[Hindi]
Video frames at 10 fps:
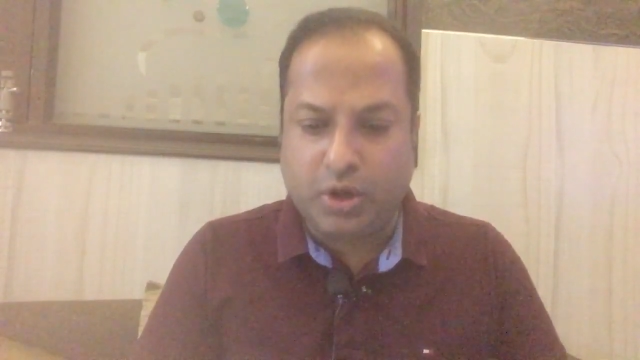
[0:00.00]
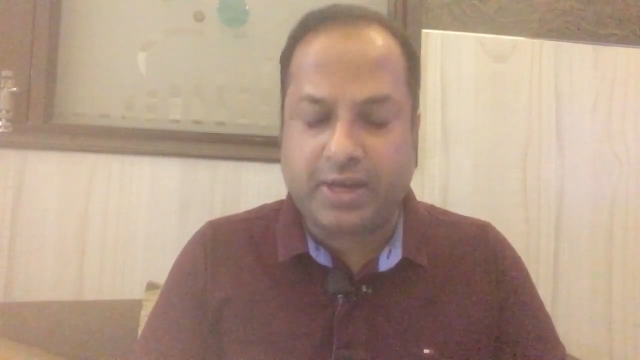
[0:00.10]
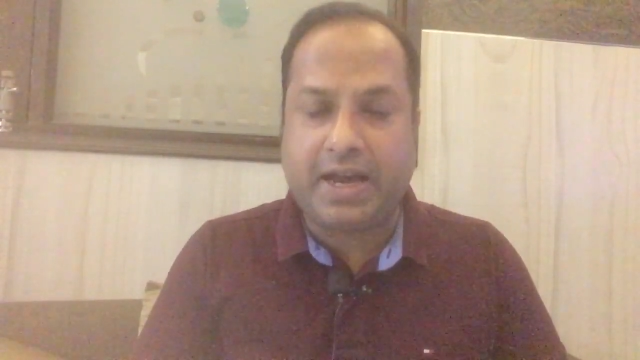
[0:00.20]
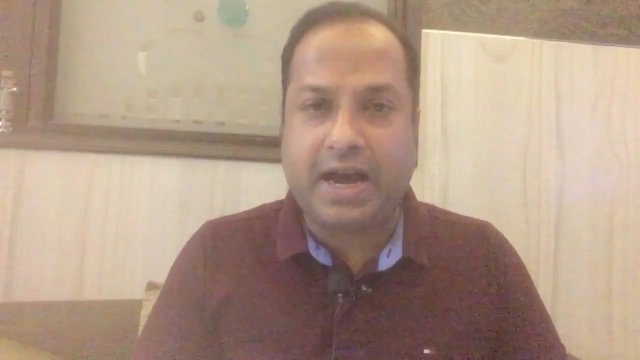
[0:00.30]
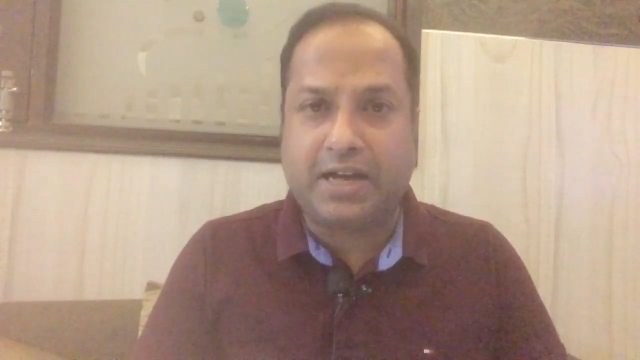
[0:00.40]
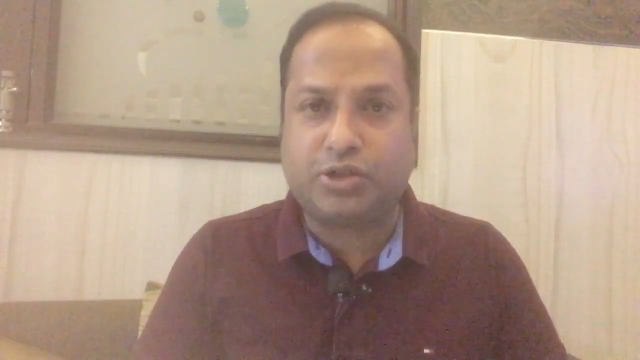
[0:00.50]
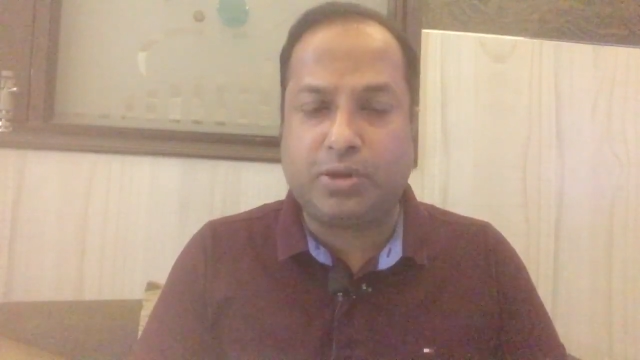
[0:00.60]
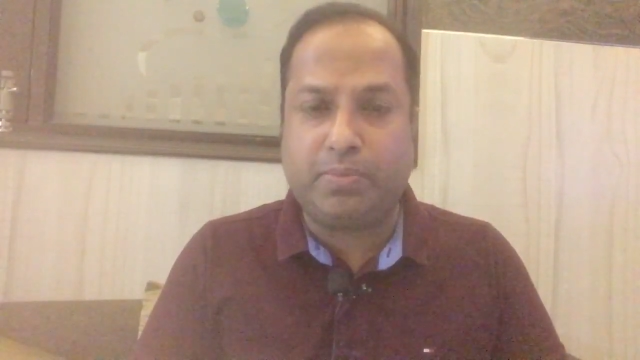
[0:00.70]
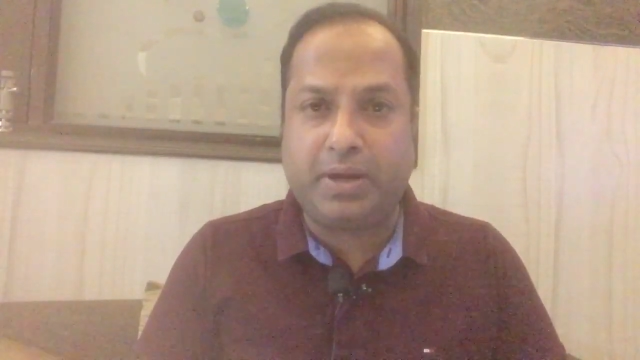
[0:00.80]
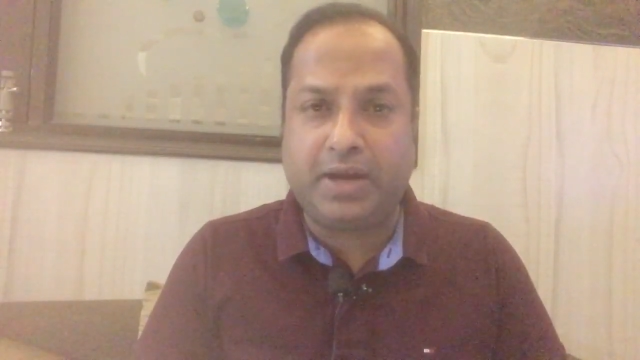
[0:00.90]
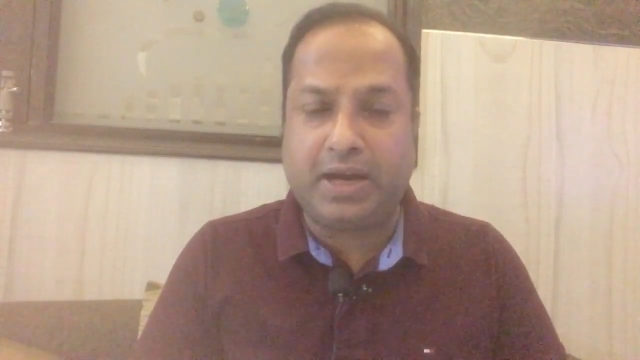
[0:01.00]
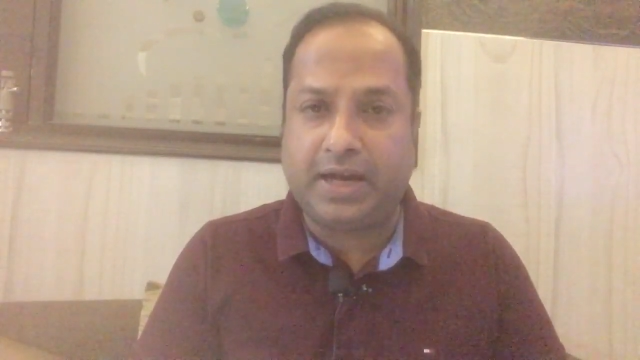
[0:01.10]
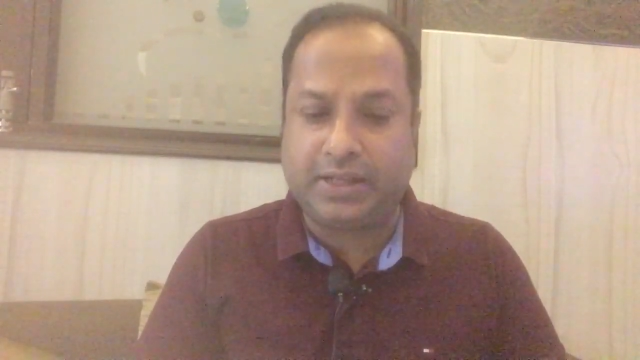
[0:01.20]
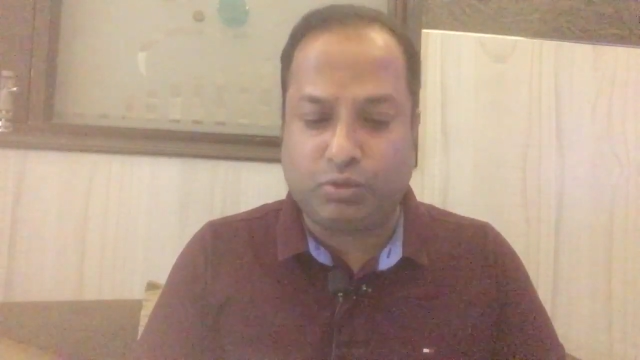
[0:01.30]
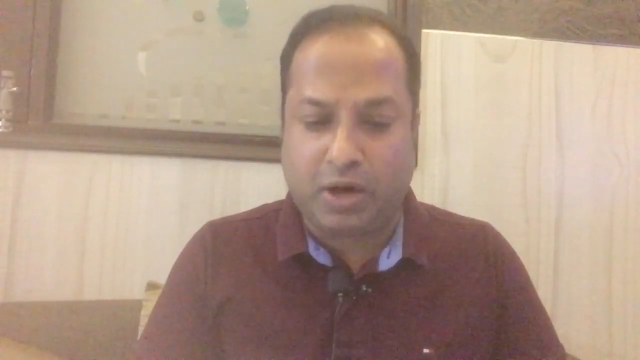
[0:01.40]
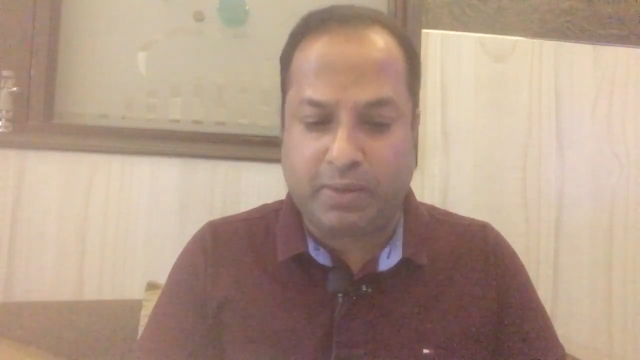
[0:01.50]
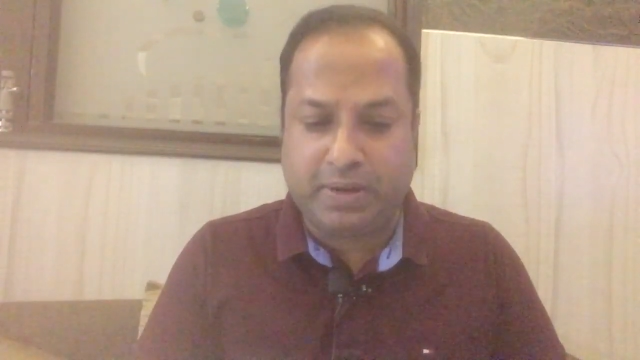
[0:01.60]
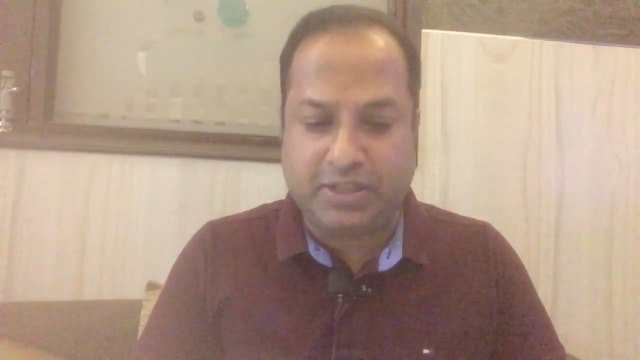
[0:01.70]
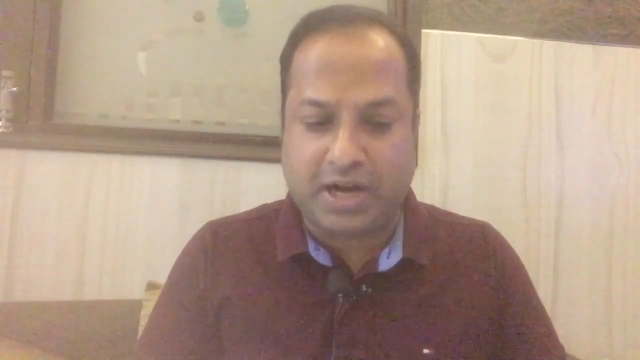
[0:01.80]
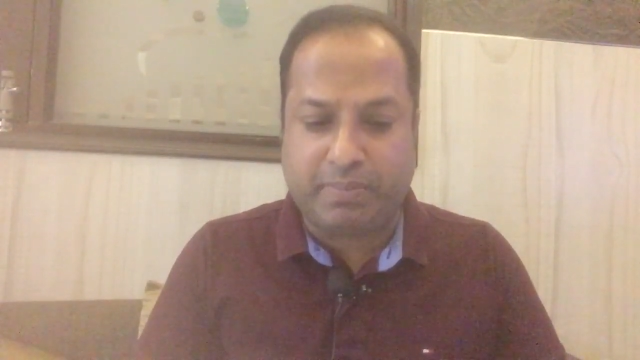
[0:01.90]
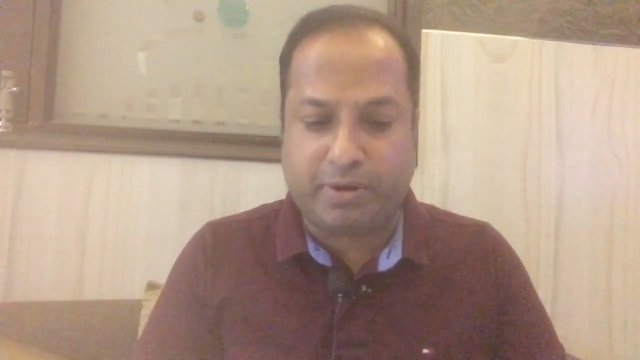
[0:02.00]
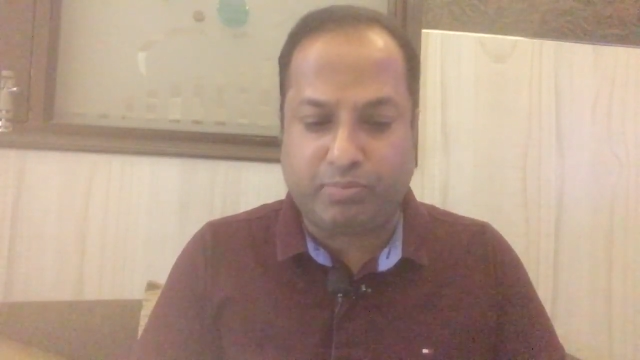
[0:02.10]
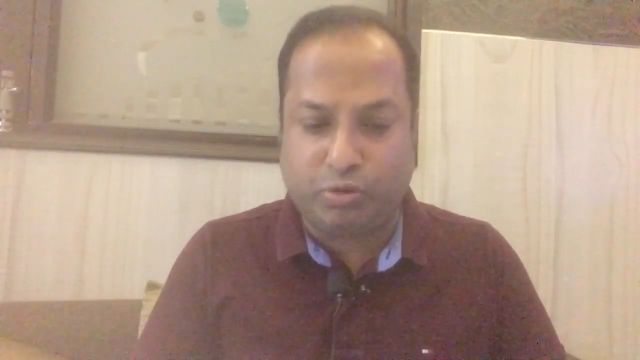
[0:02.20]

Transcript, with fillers: के आश्रम में है हरिद्वार में जहाँ पर